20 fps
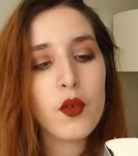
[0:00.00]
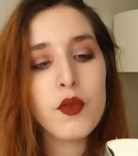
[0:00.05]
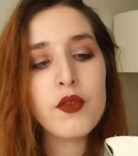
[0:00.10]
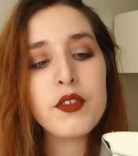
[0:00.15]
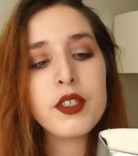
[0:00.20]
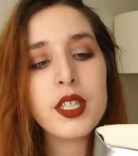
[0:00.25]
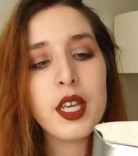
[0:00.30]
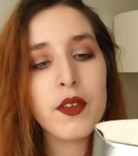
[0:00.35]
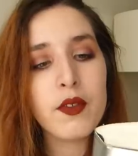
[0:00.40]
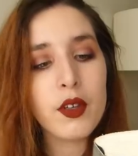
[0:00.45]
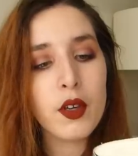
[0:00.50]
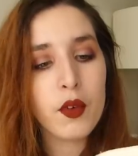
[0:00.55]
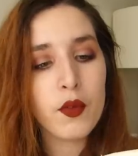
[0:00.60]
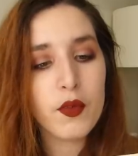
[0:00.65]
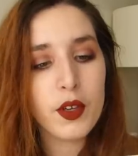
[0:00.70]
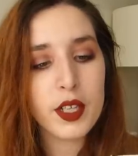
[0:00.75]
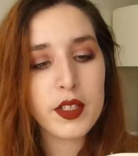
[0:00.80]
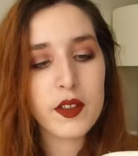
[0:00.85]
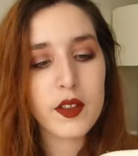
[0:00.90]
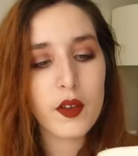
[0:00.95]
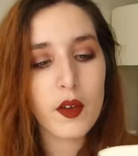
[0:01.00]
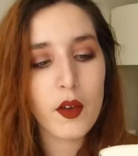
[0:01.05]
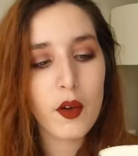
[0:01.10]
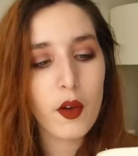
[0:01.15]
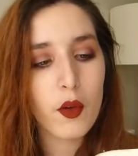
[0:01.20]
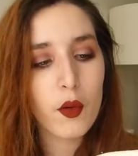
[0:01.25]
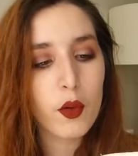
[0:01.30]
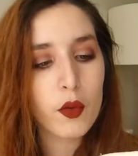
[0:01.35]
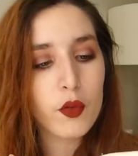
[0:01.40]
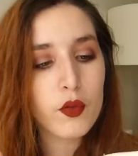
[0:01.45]
où vous avez en fait euh,
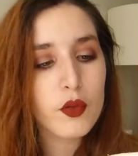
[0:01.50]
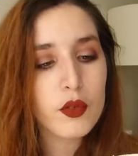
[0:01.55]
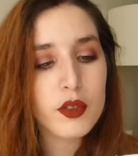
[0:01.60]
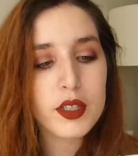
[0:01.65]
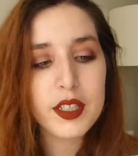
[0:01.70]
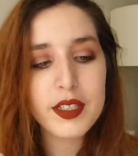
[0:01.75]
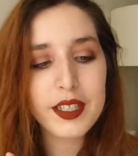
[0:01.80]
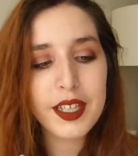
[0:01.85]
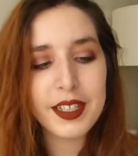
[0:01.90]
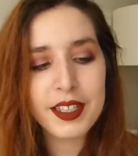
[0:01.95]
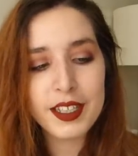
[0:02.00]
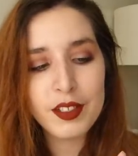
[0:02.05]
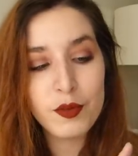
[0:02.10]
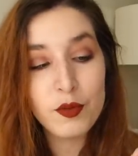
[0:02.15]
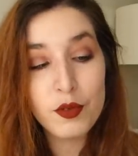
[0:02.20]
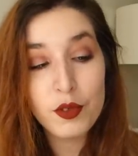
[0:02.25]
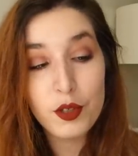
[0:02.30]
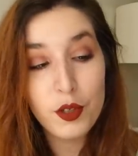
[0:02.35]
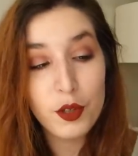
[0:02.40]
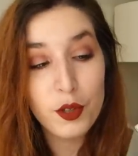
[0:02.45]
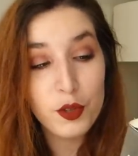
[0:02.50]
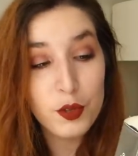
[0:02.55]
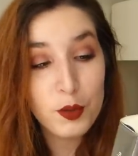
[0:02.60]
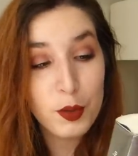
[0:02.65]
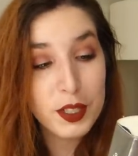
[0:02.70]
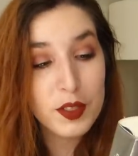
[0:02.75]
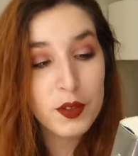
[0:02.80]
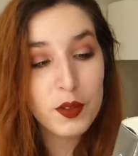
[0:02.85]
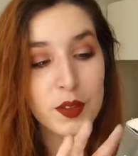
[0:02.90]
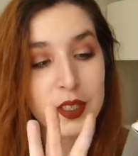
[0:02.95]
en cours des années donc
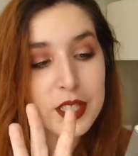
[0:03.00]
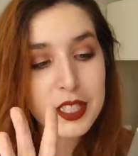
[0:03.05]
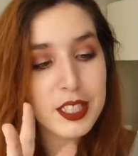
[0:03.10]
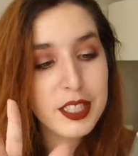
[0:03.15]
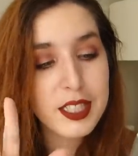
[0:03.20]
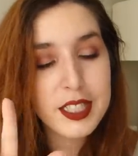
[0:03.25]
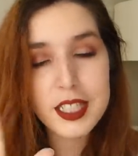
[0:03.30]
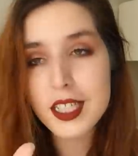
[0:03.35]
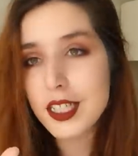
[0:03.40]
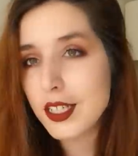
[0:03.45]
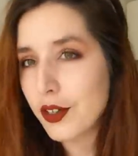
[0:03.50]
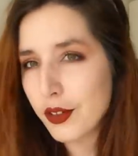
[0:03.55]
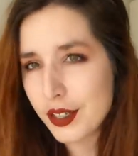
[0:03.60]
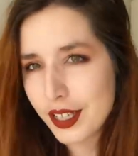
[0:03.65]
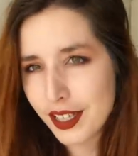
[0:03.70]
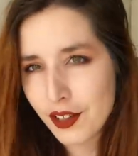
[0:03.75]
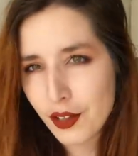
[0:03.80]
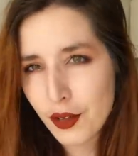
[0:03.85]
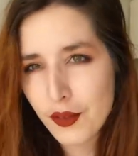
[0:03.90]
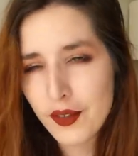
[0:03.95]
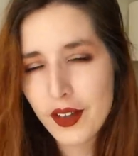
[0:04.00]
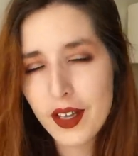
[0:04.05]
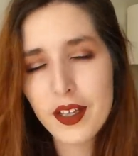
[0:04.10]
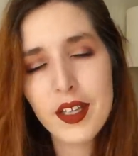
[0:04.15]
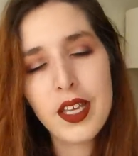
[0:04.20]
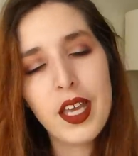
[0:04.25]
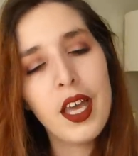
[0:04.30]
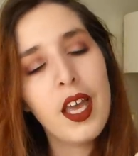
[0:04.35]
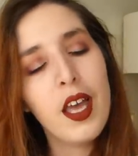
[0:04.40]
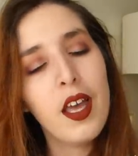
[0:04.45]
70 euh, et
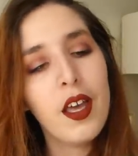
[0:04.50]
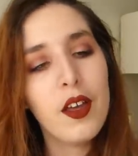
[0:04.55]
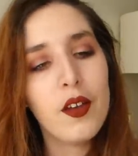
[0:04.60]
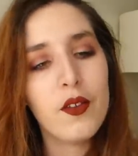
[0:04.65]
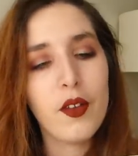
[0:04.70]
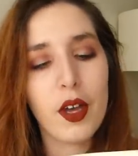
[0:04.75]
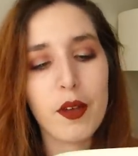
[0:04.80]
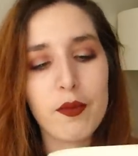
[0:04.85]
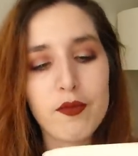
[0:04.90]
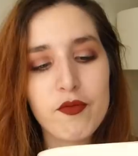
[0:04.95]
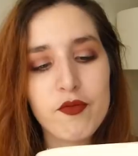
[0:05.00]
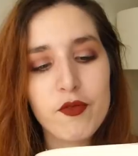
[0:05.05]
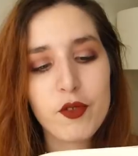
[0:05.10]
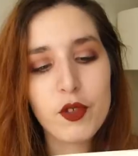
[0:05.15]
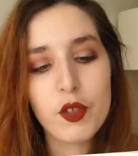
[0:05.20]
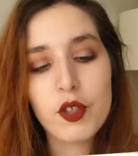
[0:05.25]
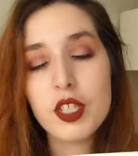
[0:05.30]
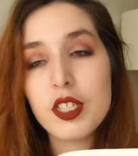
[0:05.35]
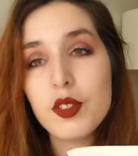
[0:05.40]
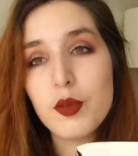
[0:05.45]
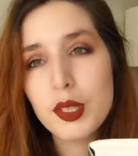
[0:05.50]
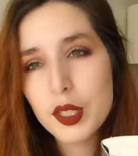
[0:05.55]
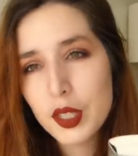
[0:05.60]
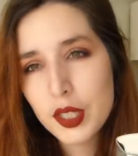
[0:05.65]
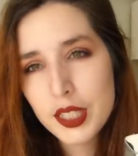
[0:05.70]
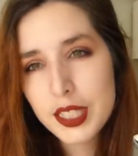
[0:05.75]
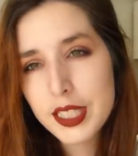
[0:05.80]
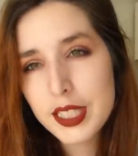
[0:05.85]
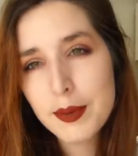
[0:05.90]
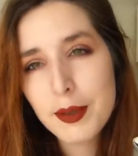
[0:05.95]
80, euh, enfin quand je dis
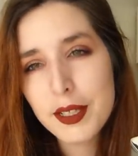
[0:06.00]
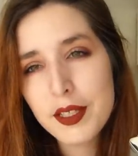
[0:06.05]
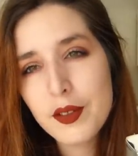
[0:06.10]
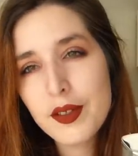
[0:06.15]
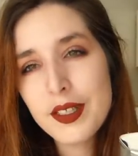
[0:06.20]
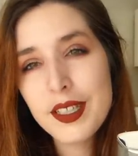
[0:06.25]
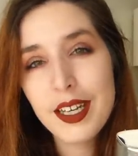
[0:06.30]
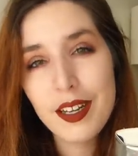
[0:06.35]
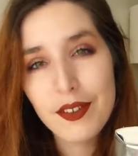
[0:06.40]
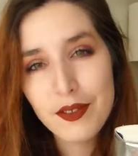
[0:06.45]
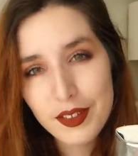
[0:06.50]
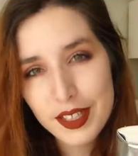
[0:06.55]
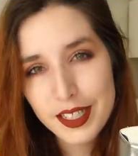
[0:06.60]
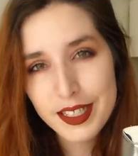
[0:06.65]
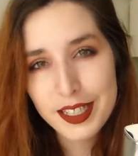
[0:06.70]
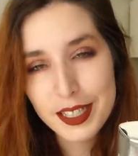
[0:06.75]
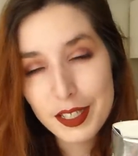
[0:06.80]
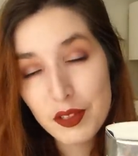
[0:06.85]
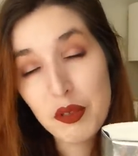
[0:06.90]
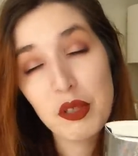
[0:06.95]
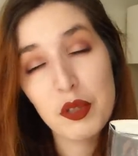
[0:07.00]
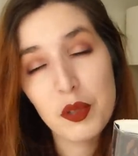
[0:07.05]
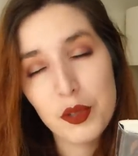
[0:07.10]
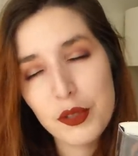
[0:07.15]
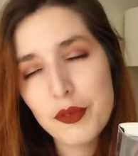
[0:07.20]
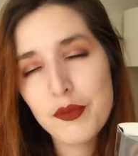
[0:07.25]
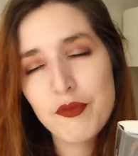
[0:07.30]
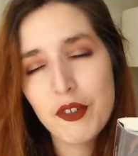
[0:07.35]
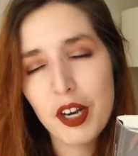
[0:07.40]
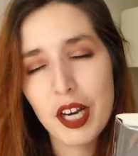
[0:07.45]
70 c'est parce que c'est la fin des années 60,
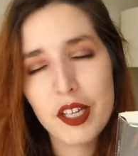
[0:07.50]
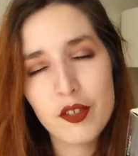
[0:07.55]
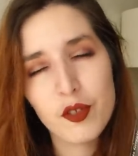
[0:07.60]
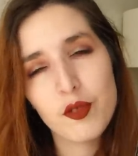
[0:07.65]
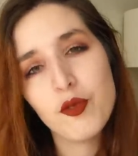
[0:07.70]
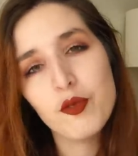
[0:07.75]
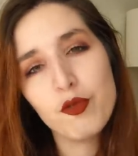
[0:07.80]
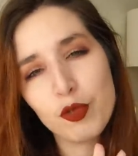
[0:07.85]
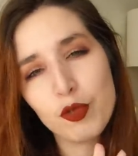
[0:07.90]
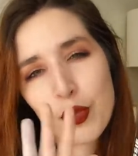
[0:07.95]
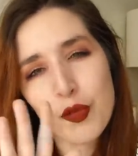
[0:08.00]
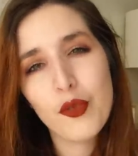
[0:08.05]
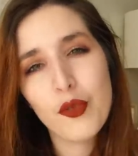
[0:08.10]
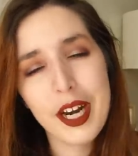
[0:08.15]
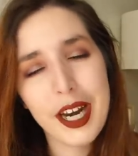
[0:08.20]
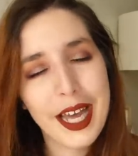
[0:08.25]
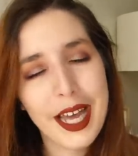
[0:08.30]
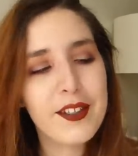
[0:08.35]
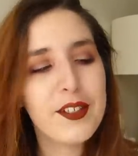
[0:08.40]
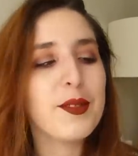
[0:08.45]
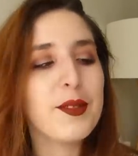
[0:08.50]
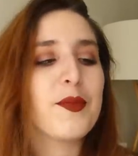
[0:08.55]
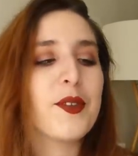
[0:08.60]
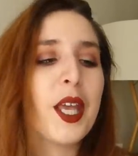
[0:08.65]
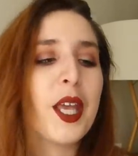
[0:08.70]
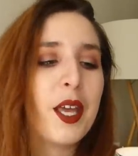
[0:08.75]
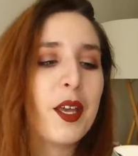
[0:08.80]
voilà je, vois large,